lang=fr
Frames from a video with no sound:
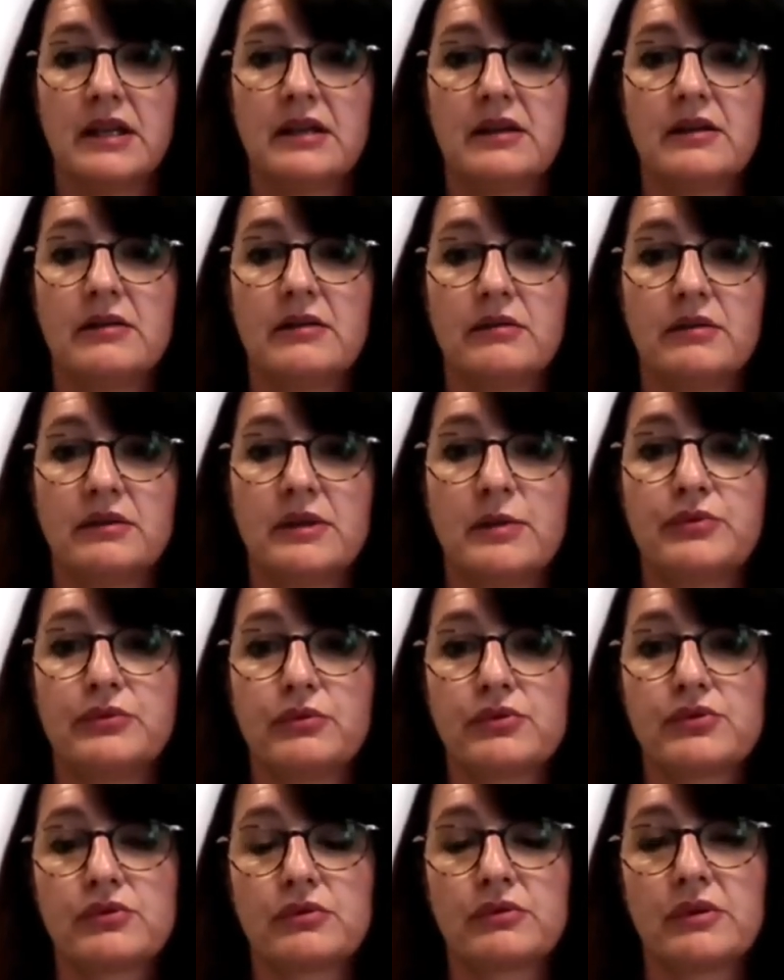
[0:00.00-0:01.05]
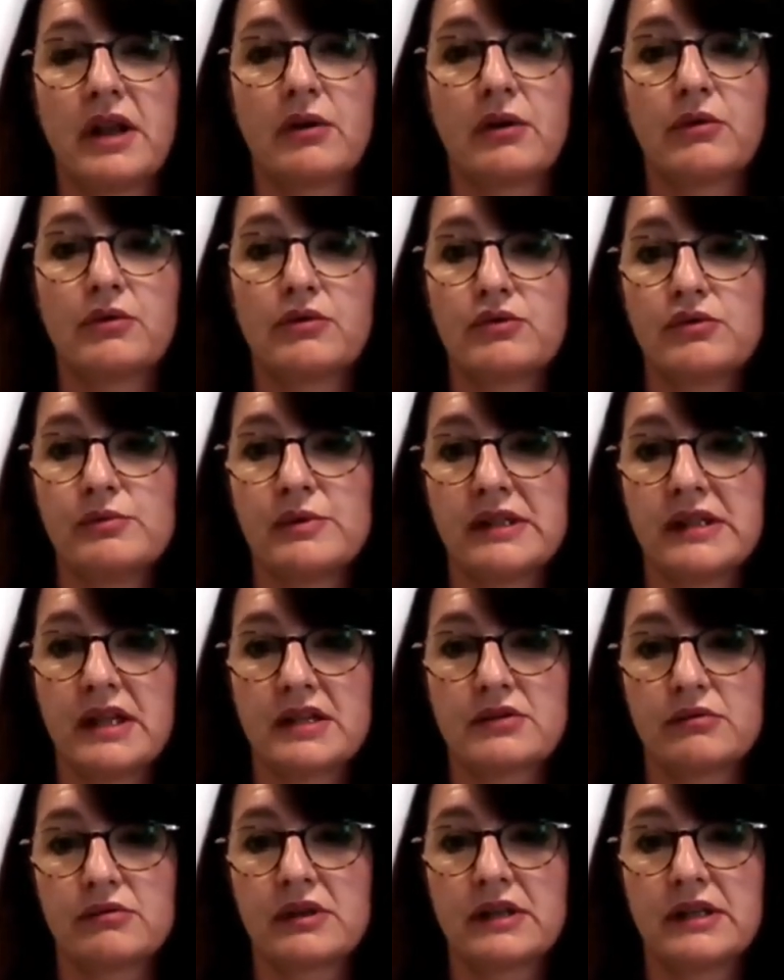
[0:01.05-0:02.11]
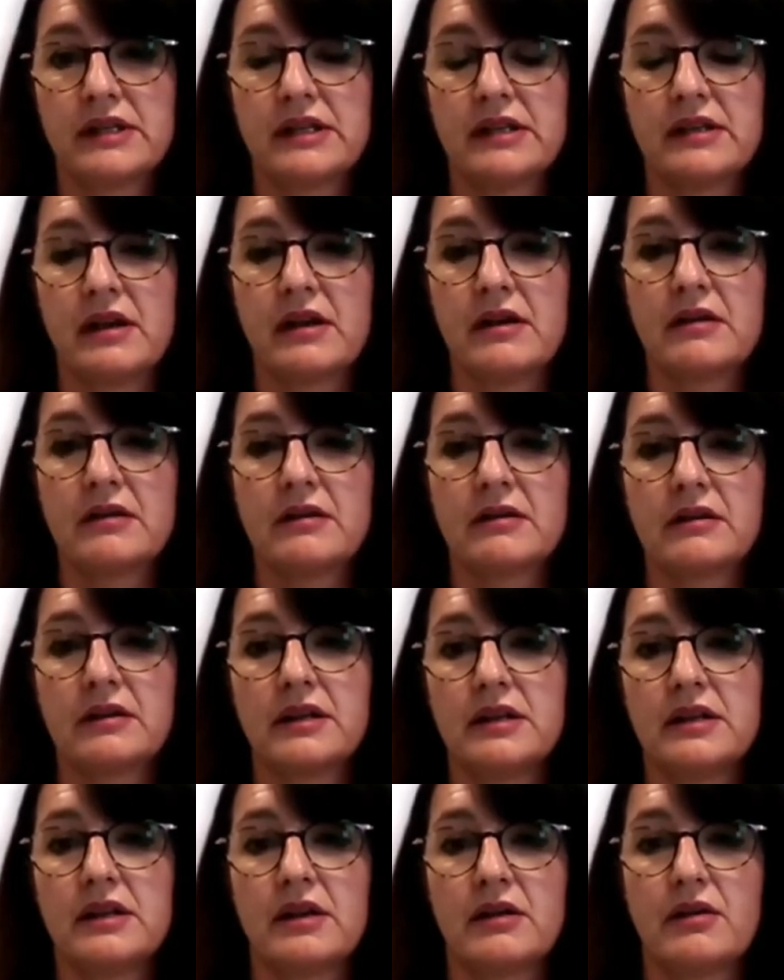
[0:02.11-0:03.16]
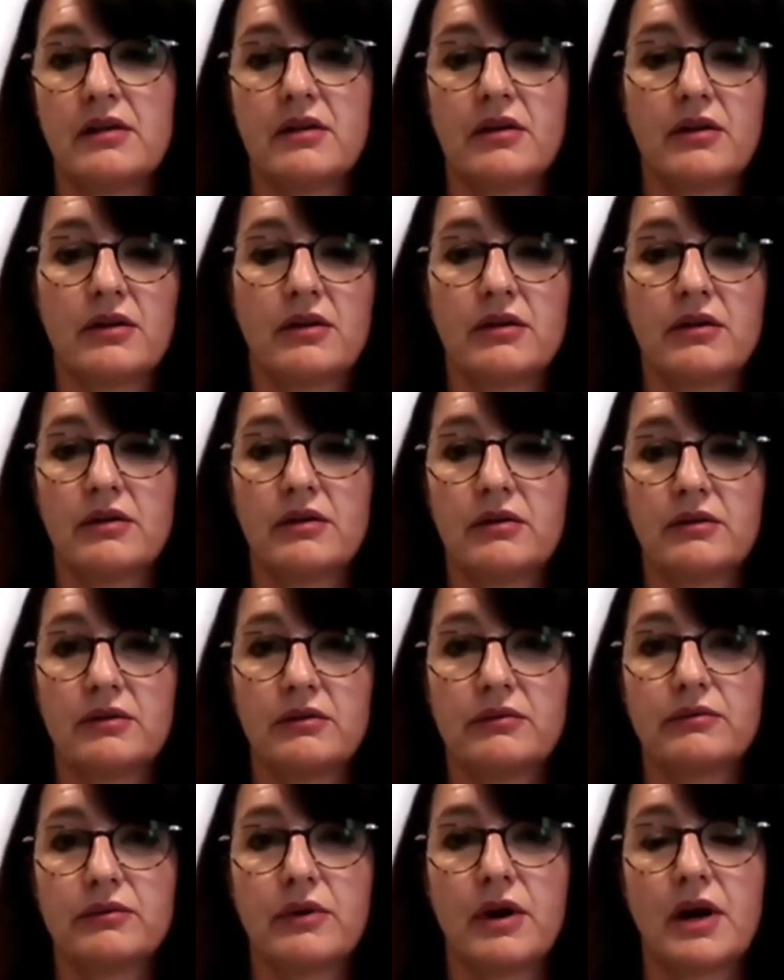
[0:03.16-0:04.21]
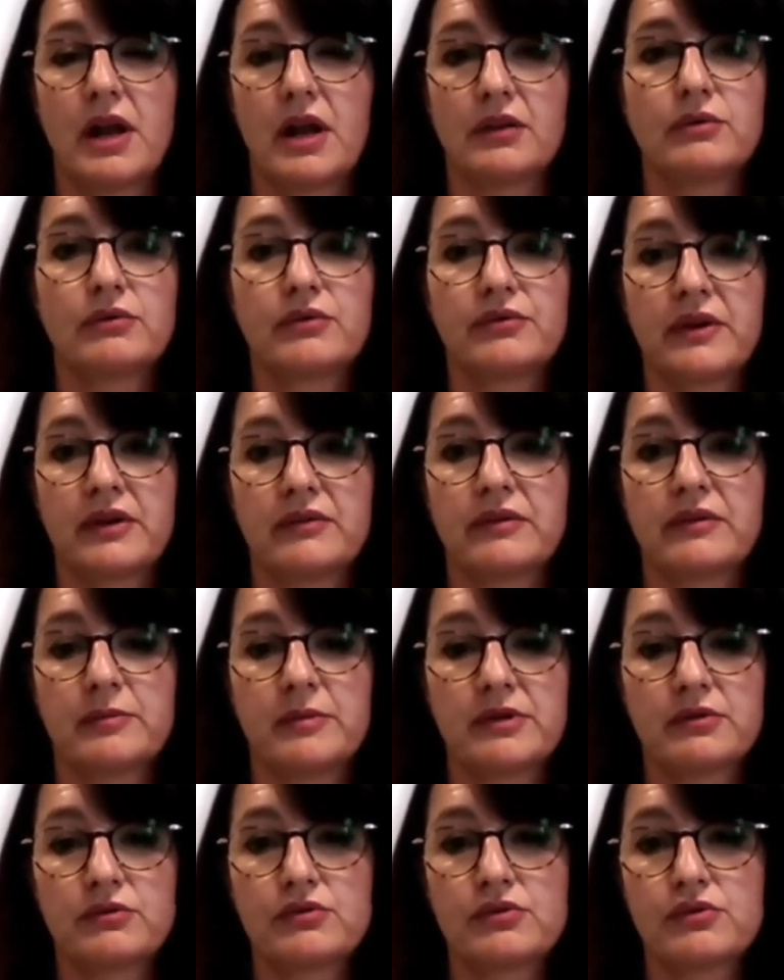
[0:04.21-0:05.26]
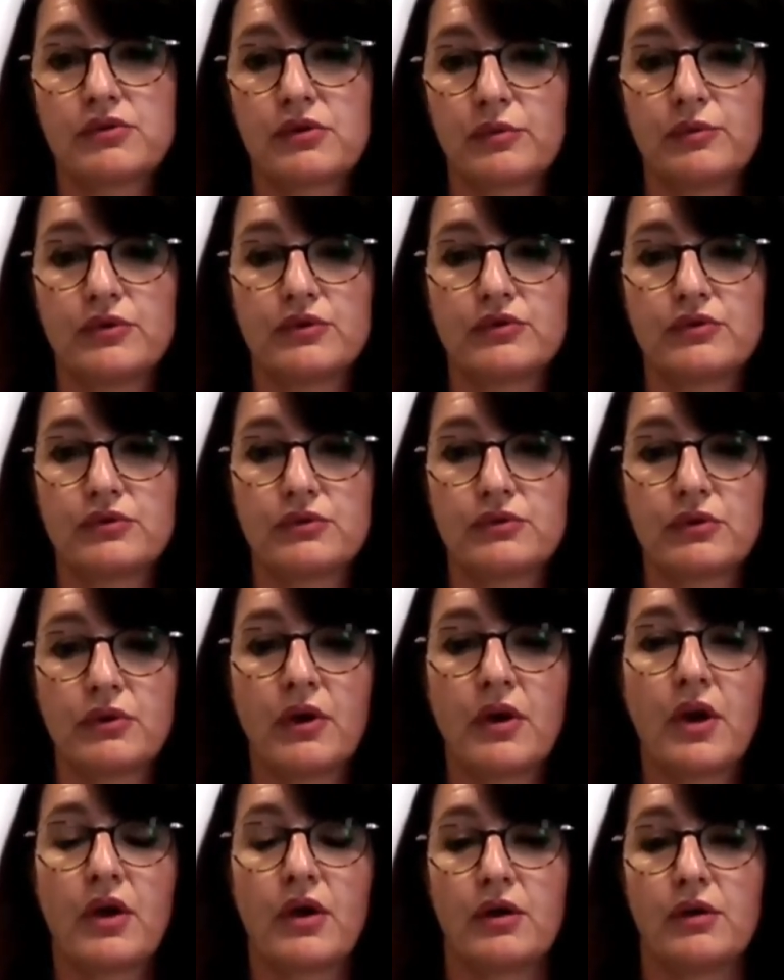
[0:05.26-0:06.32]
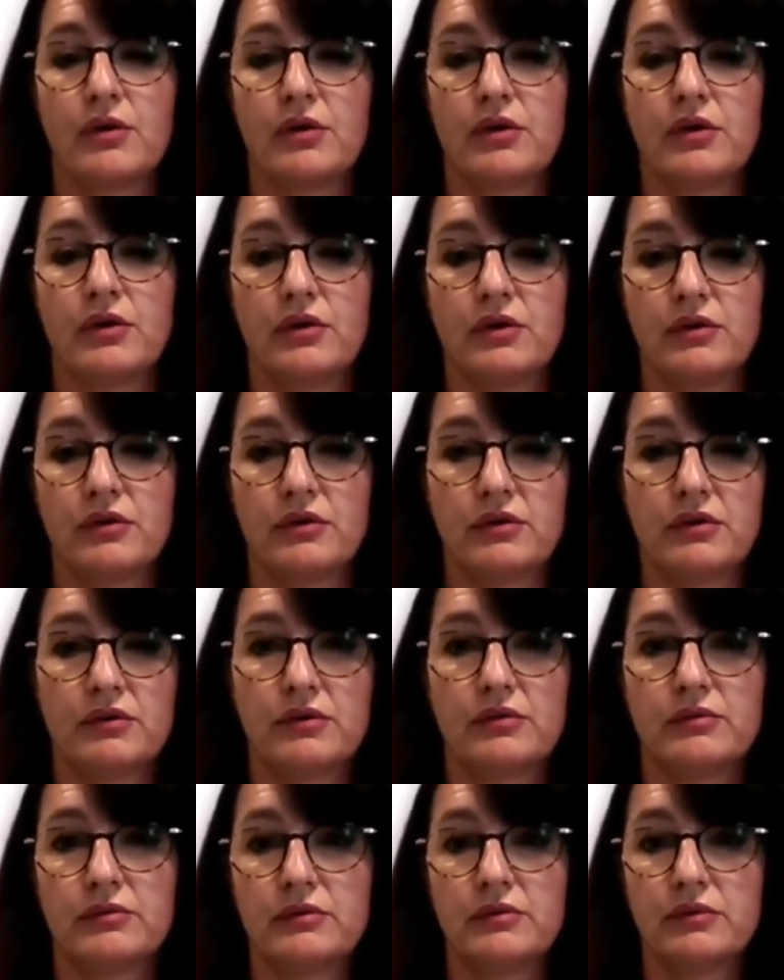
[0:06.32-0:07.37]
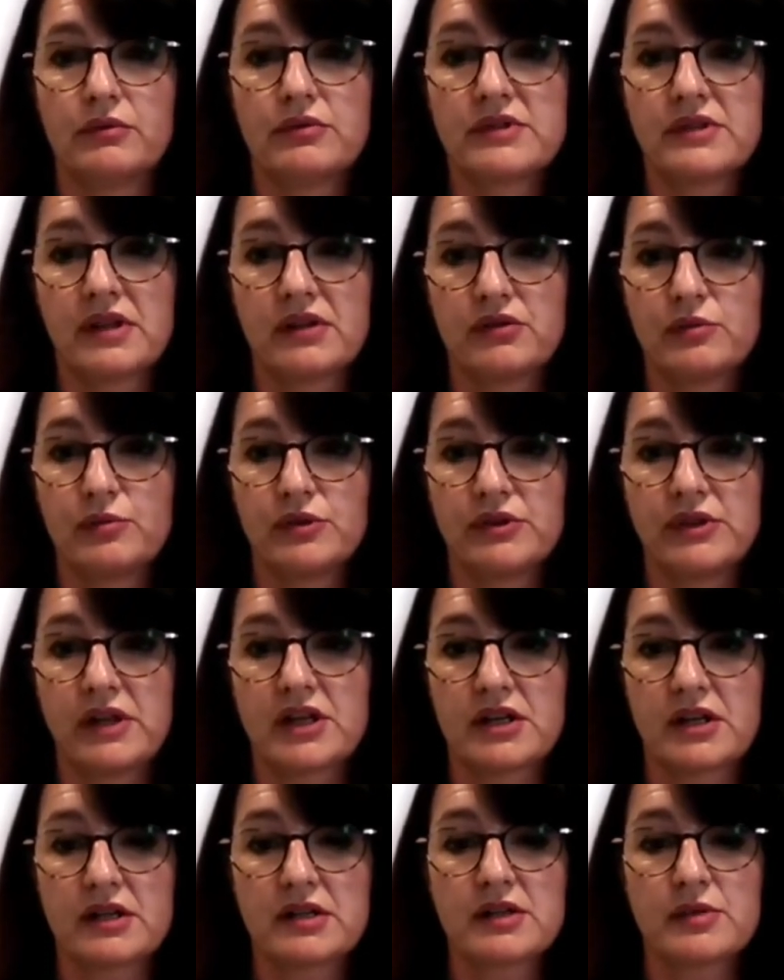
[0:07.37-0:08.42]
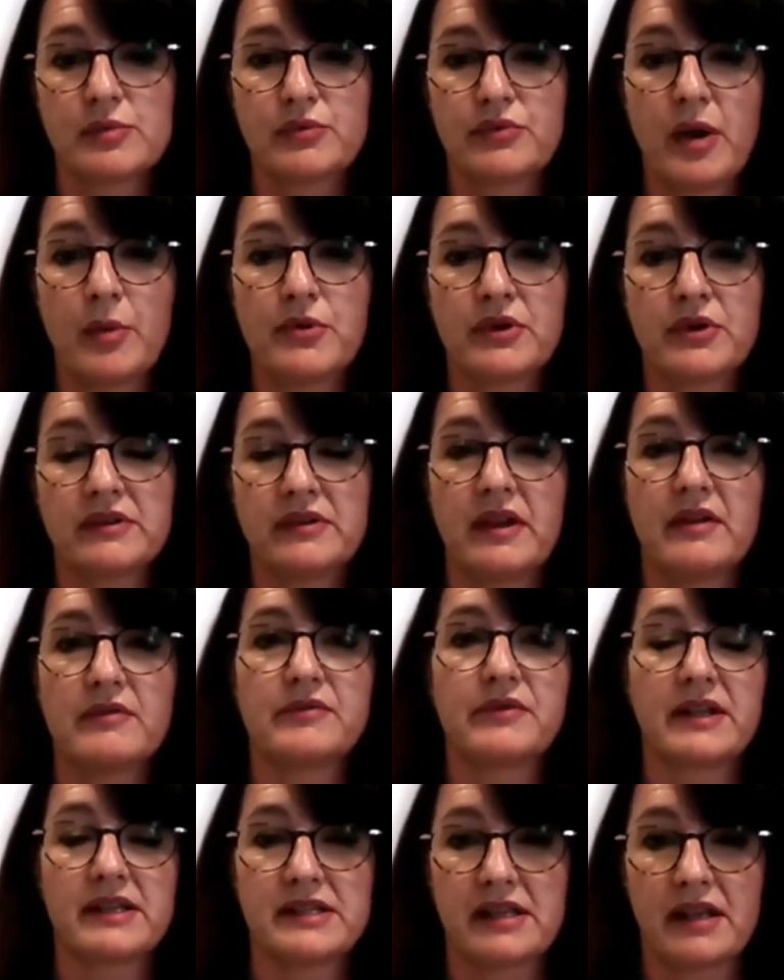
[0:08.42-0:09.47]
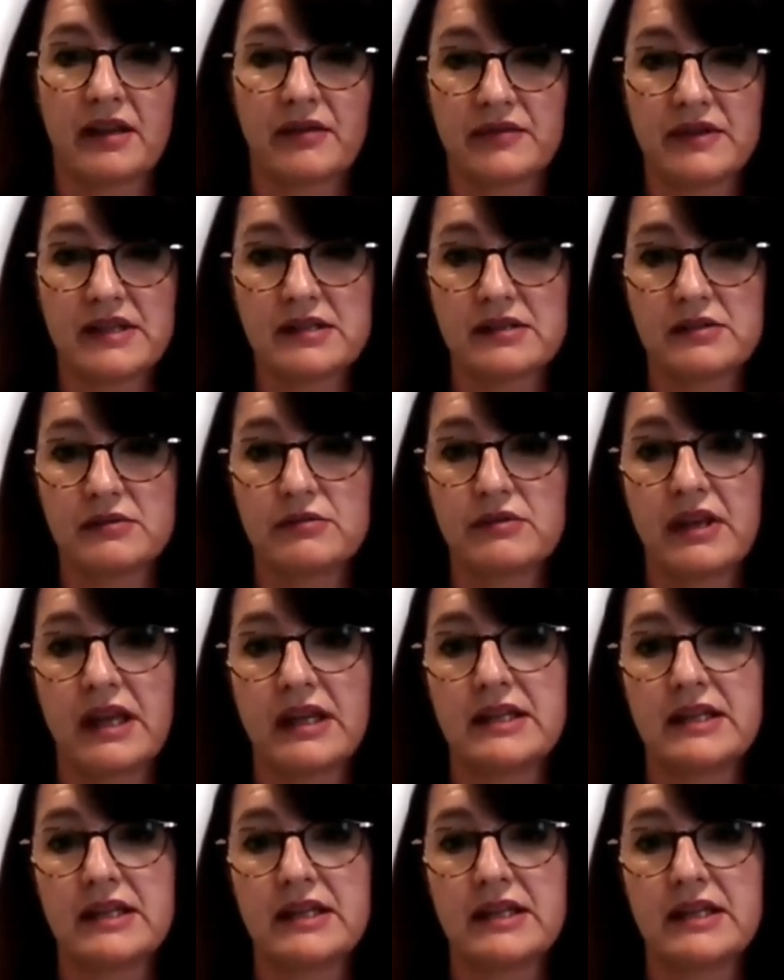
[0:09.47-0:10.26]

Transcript: et on est plutôt sur de la recommandation client et euh, voilà donc faire vraiment du sur mesure euh, au sein de mon agence pour apporter un vrai service